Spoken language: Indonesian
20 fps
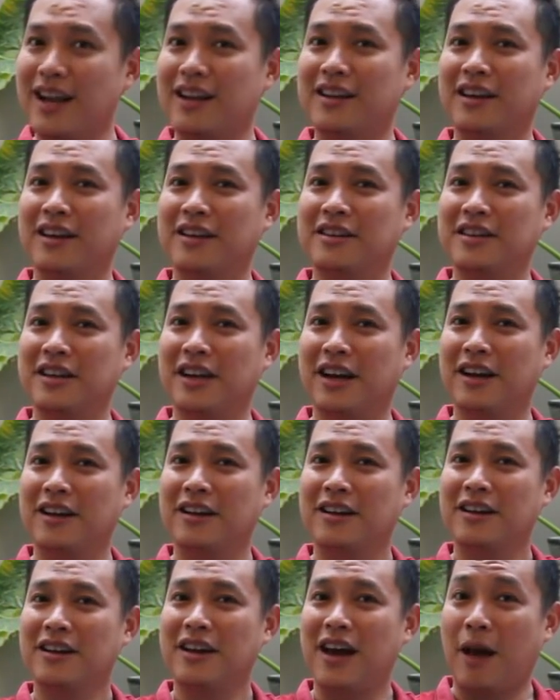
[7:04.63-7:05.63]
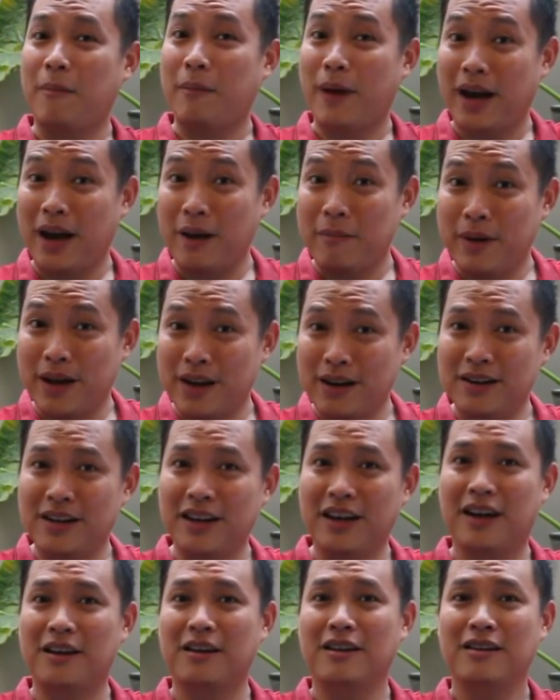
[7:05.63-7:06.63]
kenal dengan dia. Apa kabar
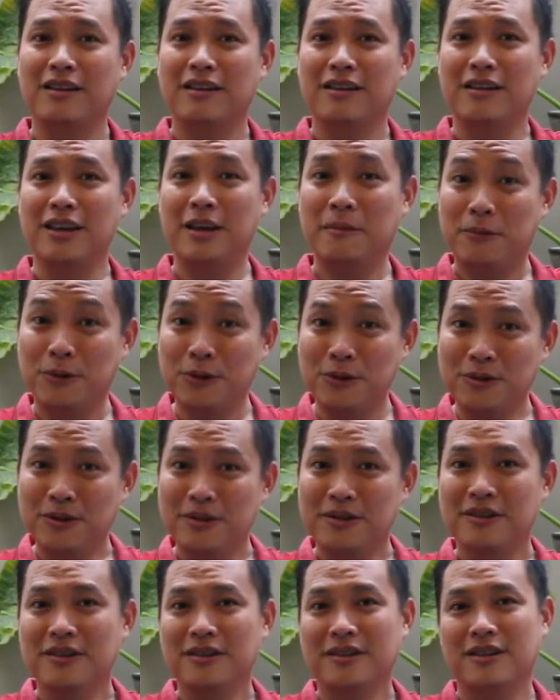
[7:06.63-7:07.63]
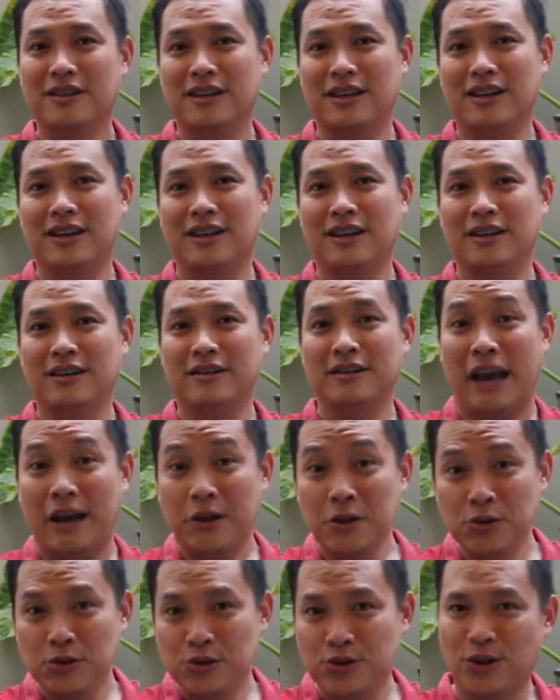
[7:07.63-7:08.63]
dengan Ibu? uh, eh,
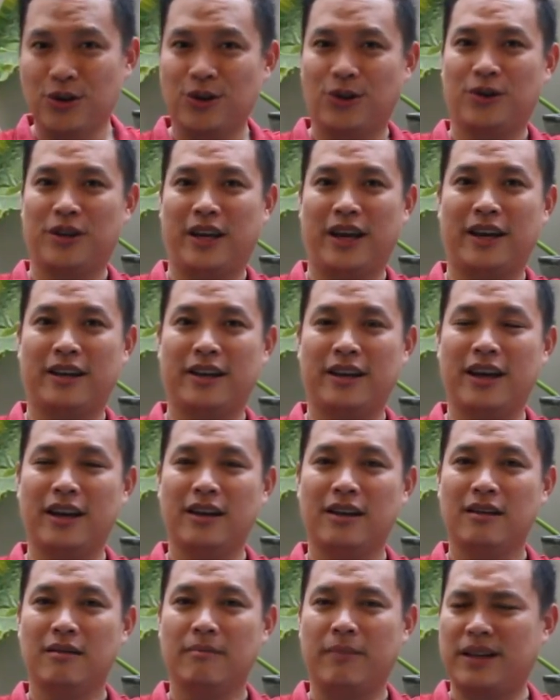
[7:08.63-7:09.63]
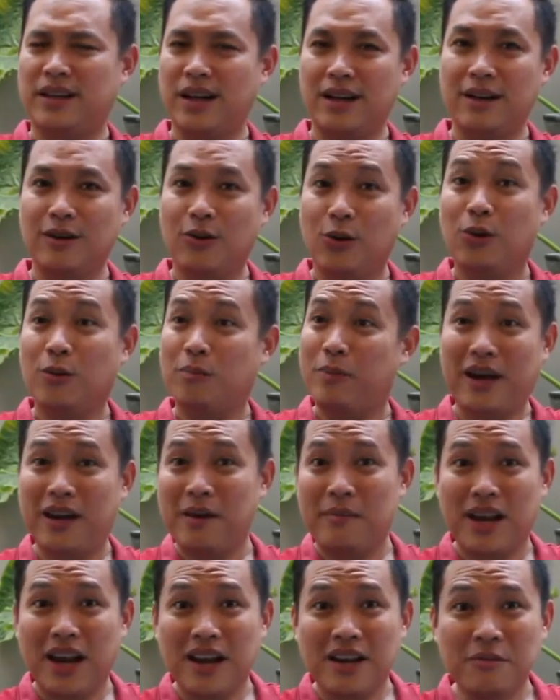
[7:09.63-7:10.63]
Yayu contohnya ya. Padahal loh,
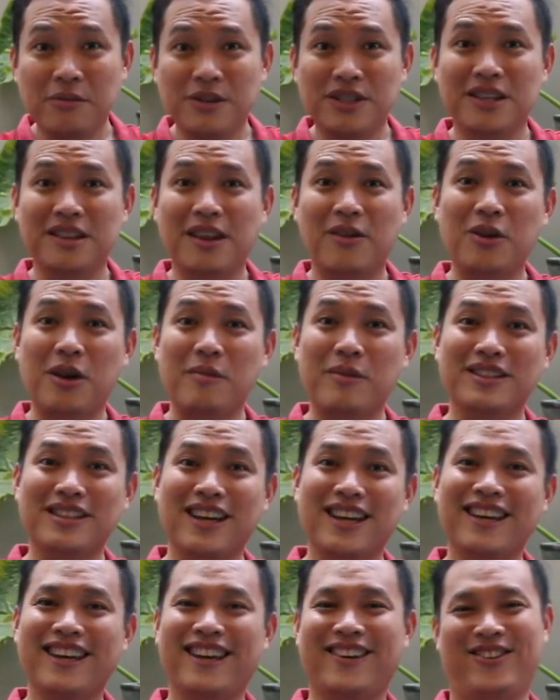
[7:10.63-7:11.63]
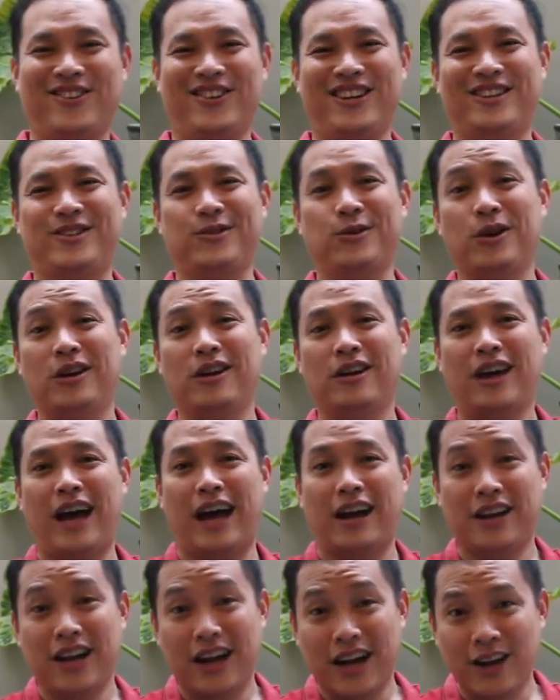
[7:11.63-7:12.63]
bagaimana Anda bisa tahu nama saya? Waduh,
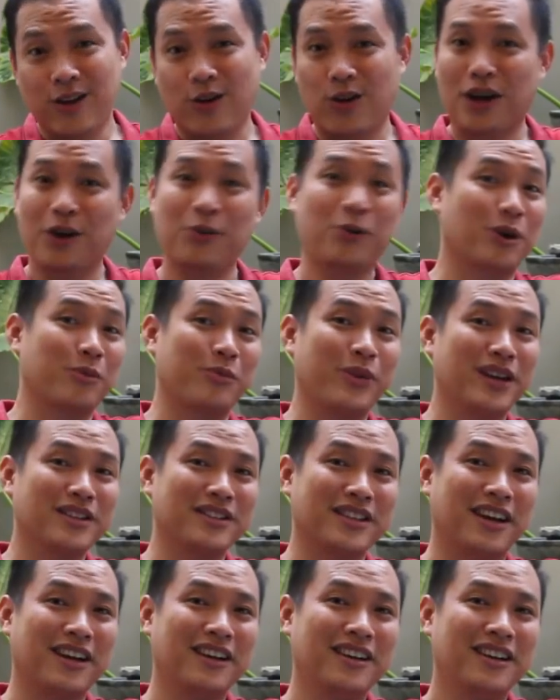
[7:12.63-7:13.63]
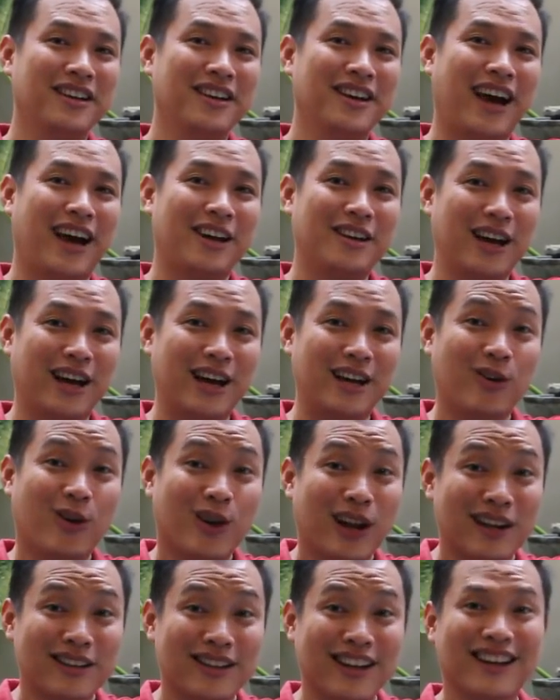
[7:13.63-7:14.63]
Anda kan orang luar biasa. Anda kan
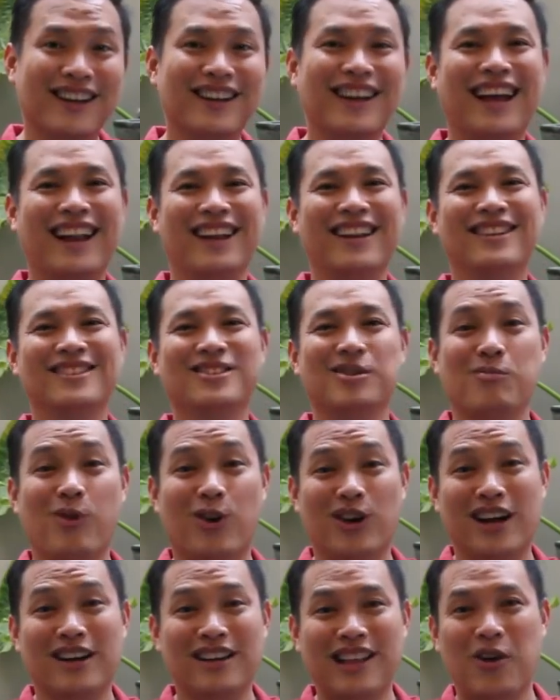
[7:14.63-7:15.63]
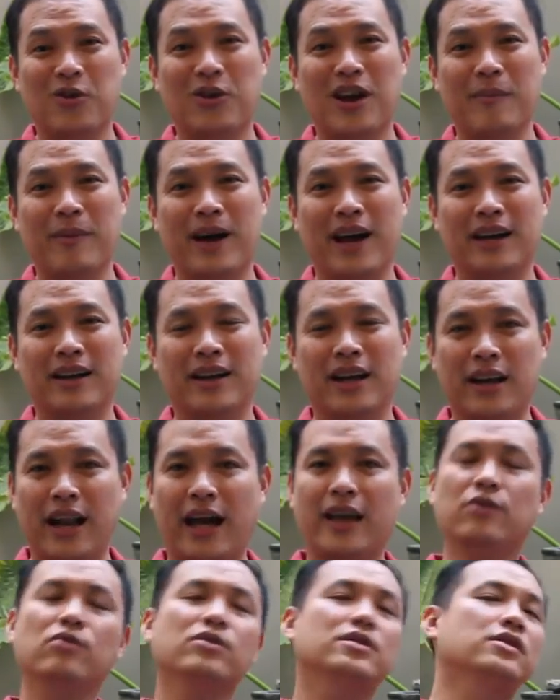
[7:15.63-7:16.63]
orang terkenal, semua orang tahu nama Anda.
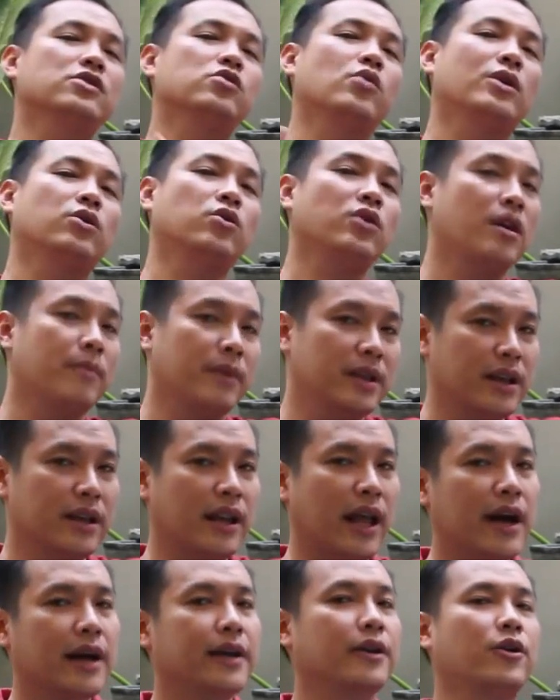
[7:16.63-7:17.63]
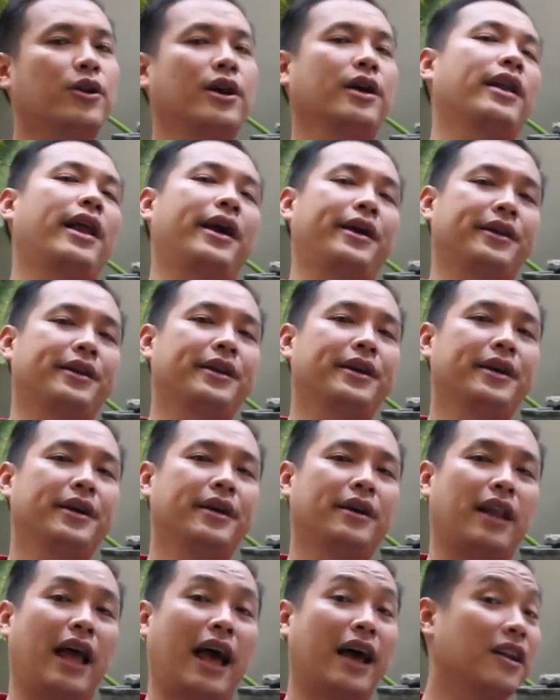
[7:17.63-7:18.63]
Nah, itu sesuatu yang menyenangkan orang lain.
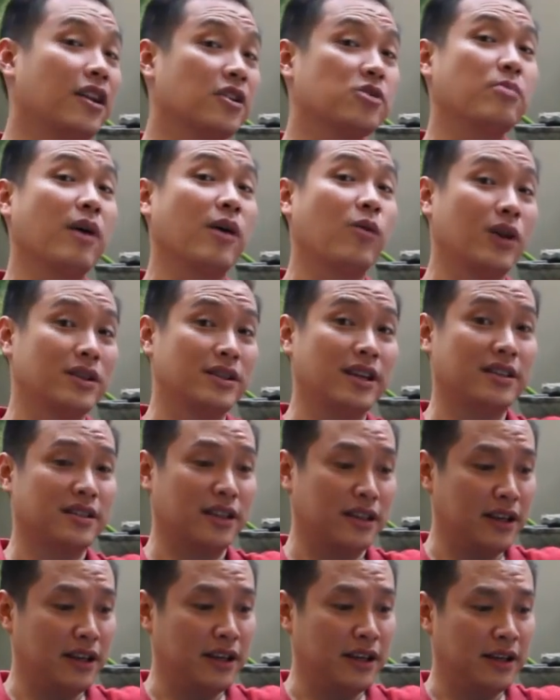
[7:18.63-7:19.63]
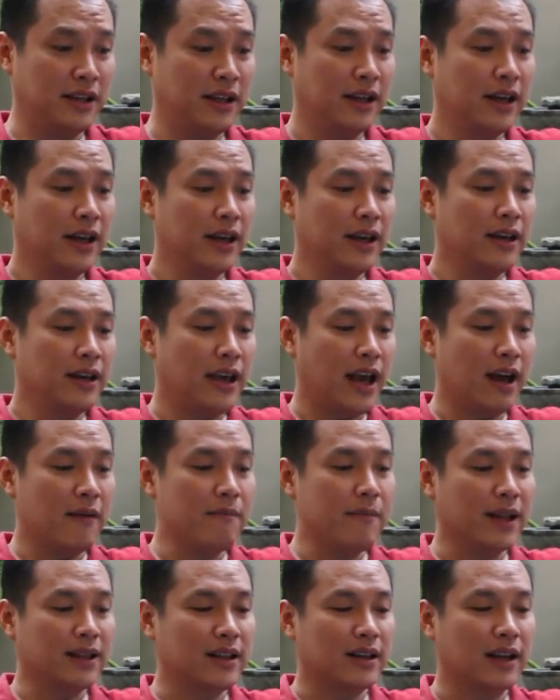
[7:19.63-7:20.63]
Nah, Anda harus menguasai seni ini. Yang
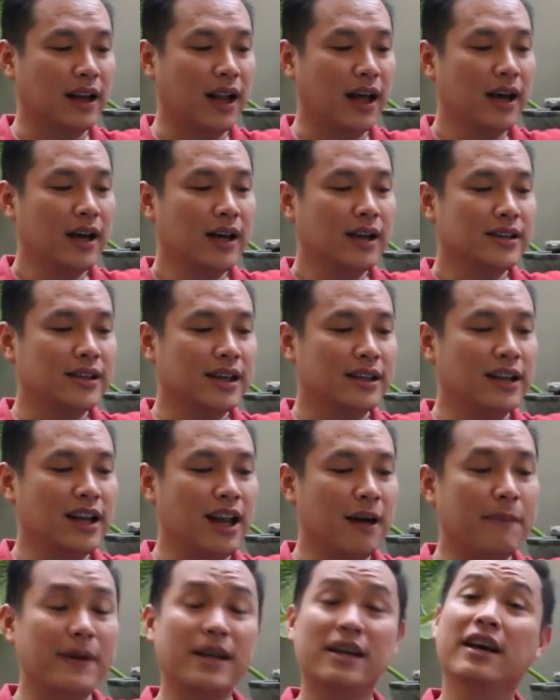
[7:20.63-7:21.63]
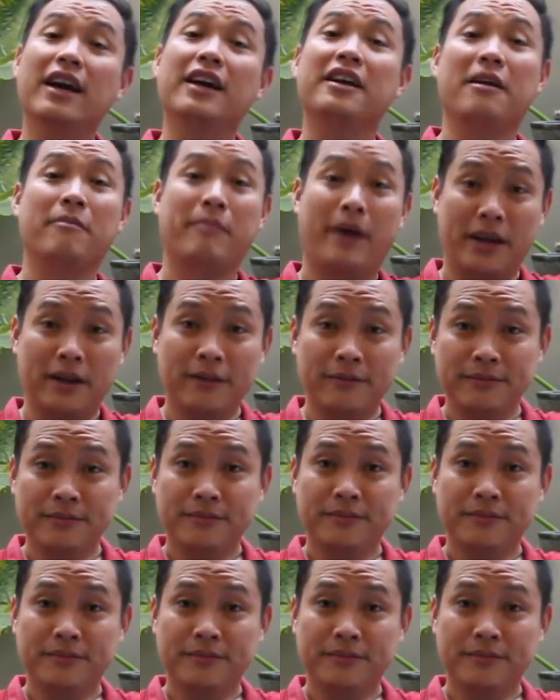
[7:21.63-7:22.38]
keempat adalah jadilah pendengar yang baik.